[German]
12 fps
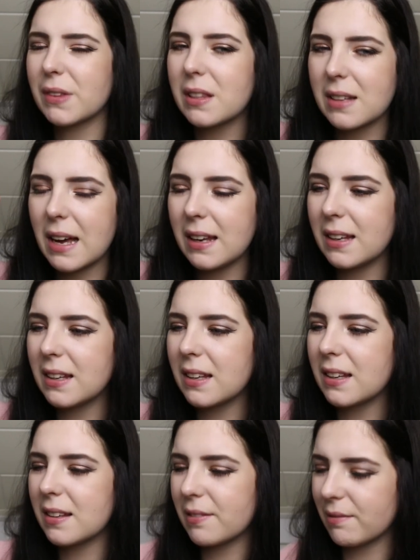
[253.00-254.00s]
Das kann ich
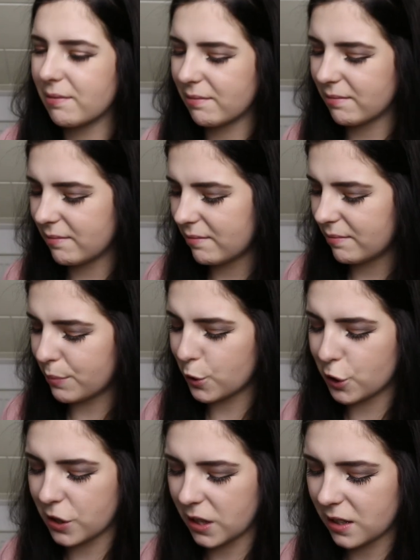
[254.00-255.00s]
nicht
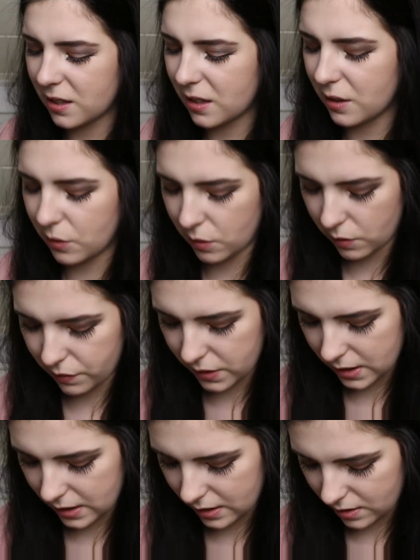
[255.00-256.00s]
bestätigen. Ich
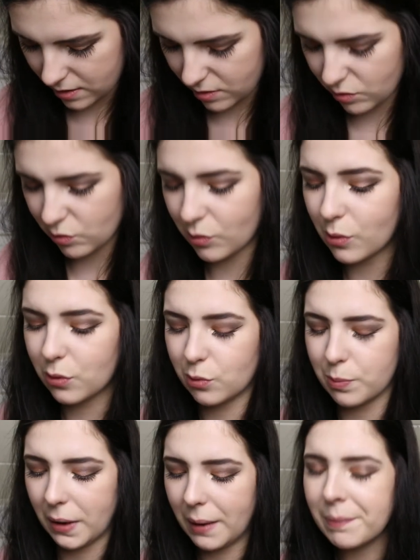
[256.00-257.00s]
finde die nicht so
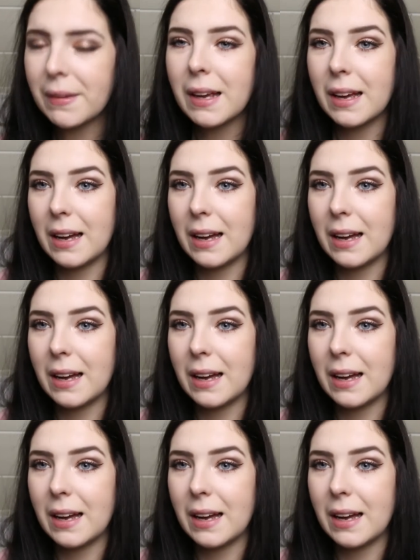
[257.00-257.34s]
super.